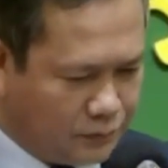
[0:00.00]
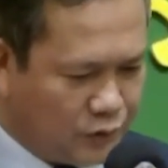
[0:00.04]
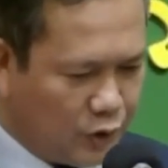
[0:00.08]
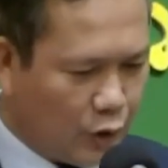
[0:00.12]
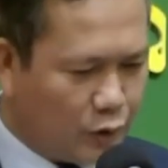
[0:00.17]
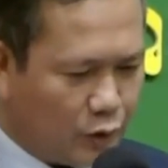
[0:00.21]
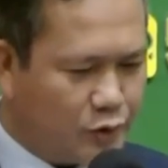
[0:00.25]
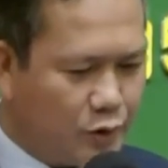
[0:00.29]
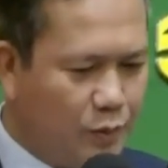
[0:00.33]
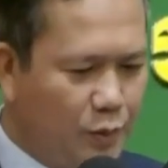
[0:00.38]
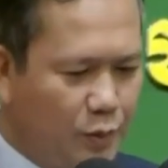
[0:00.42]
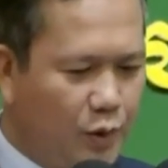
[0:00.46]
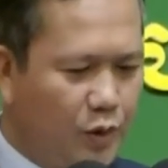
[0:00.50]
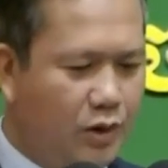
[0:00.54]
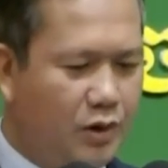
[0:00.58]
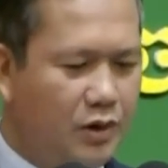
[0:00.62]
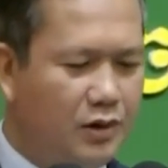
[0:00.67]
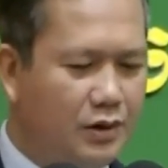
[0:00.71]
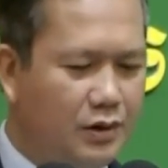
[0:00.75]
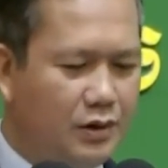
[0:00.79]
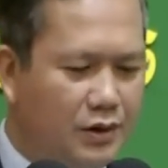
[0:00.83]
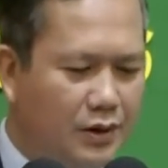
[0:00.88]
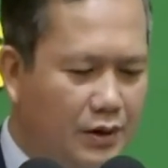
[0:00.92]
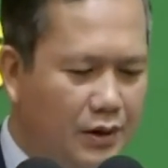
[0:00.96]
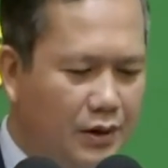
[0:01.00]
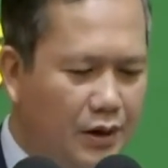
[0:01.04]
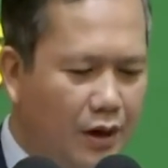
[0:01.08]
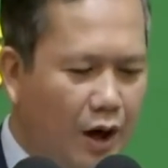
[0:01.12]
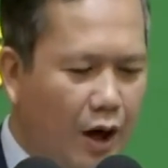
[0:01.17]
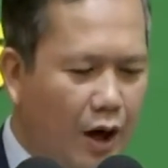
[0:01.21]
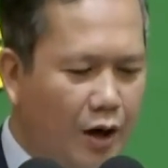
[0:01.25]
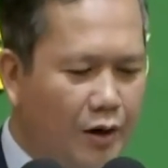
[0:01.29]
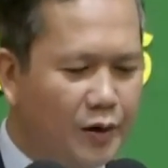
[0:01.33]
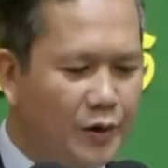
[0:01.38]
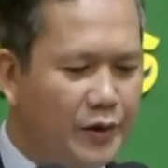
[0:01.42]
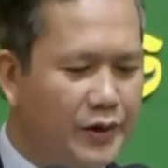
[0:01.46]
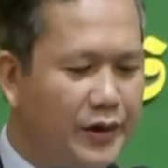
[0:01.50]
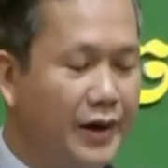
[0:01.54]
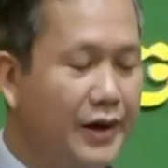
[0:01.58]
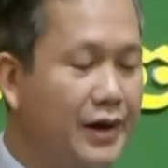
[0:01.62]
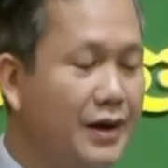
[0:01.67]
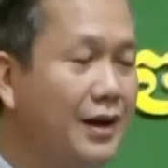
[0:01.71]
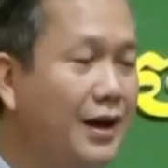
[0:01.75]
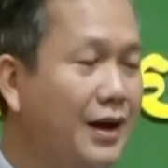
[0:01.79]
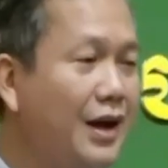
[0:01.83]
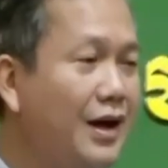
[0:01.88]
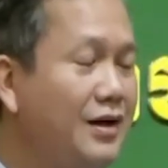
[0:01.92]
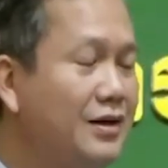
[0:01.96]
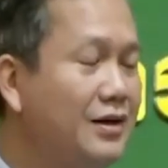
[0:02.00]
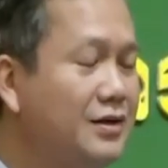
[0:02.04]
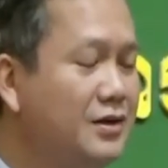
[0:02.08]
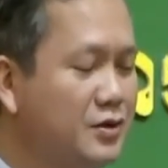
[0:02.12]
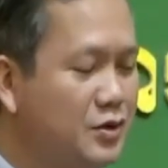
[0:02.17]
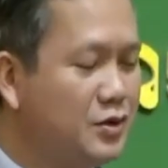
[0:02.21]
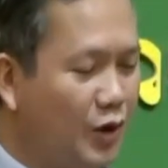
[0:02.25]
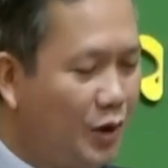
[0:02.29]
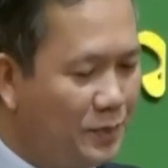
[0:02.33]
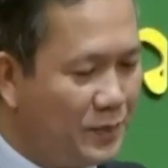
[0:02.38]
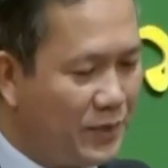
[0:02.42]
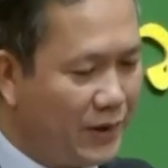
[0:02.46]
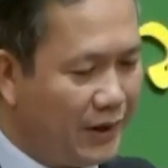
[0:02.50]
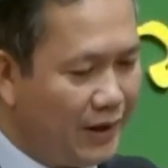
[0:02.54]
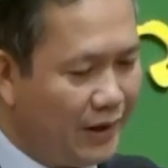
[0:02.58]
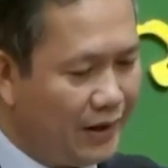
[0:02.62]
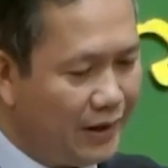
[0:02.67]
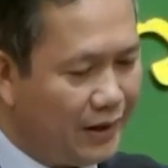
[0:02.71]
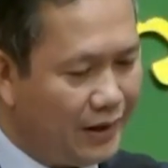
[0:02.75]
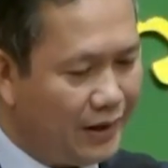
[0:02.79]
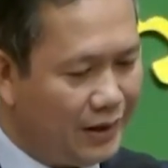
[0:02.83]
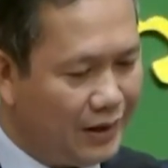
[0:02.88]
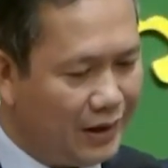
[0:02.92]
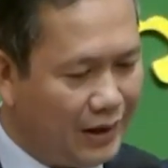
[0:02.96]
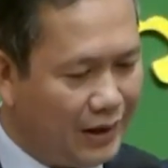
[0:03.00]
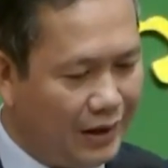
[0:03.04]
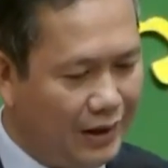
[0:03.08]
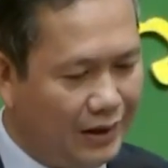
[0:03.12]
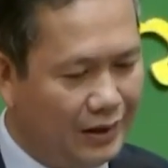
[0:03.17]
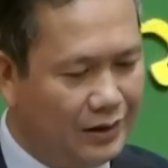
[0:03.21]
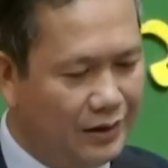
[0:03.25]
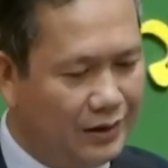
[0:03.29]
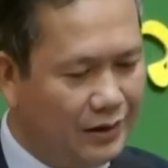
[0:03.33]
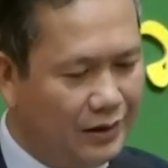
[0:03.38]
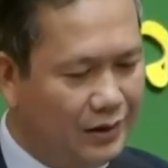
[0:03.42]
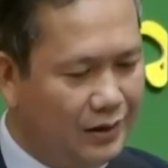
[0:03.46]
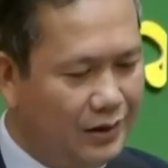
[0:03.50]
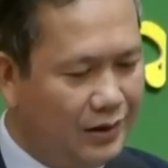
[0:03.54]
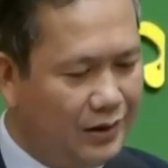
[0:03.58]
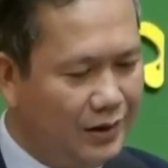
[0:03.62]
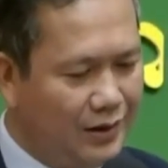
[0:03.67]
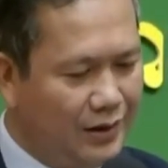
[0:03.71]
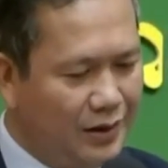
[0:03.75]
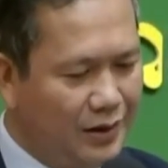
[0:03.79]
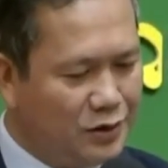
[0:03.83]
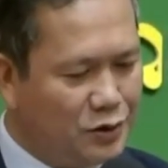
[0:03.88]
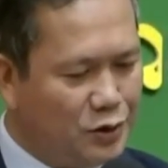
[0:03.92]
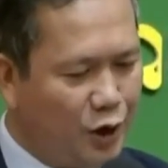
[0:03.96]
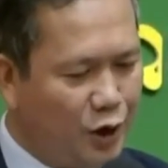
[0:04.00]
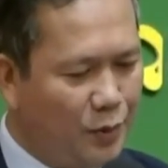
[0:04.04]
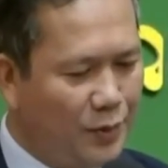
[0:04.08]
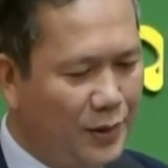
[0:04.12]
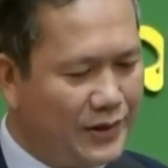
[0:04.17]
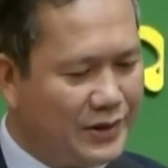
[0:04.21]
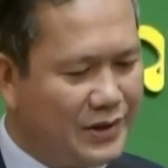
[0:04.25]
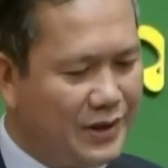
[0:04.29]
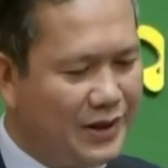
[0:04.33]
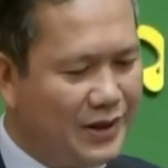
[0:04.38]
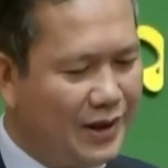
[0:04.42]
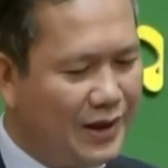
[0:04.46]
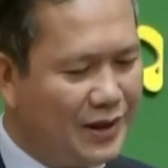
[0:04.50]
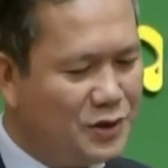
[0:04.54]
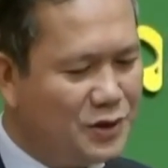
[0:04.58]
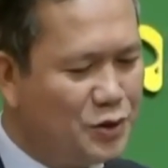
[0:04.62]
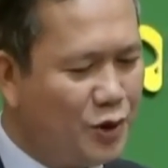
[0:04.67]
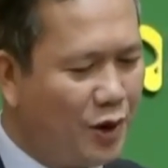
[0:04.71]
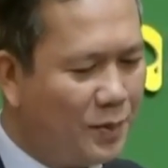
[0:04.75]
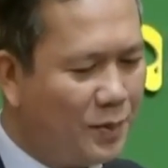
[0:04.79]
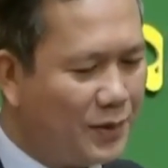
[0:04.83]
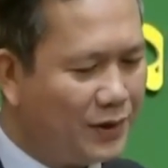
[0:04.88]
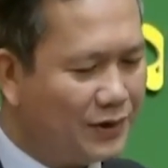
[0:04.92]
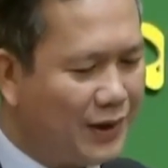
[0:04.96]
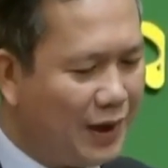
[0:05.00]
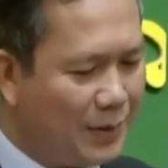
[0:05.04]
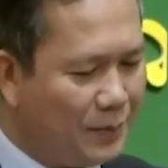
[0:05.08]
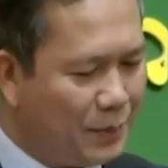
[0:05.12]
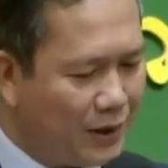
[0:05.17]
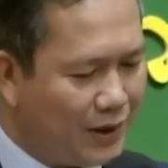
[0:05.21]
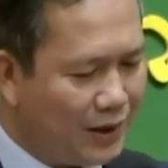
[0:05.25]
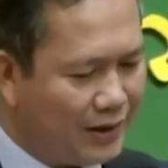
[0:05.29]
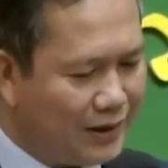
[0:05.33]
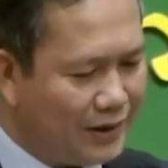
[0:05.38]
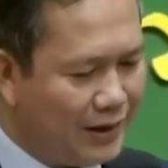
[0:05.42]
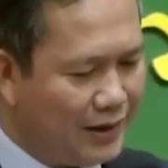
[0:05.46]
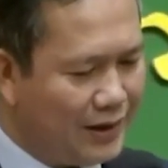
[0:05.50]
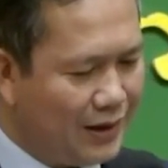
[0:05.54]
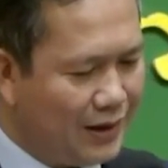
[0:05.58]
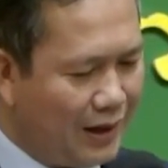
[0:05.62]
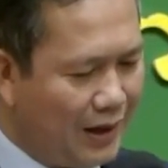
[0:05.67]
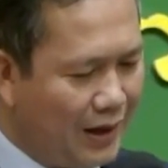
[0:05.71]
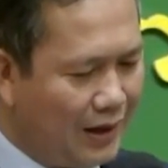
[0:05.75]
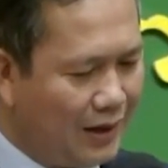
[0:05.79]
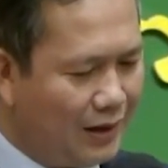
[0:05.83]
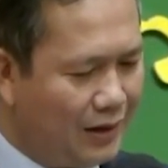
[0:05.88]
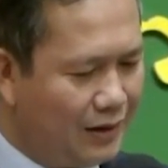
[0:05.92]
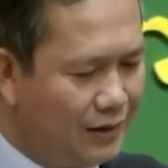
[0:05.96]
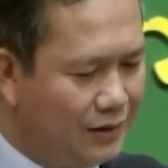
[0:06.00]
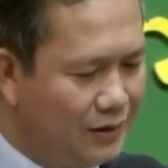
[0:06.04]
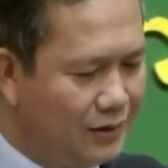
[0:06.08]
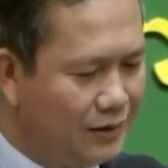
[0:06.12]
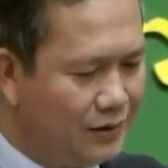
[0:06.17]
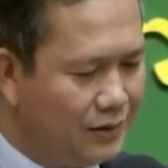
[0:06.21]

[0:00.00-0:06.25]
cho mua ở lối ấy khá cho bị đây ấy khá cho bệnh chi hay cho cả ta bằng cách ấy khá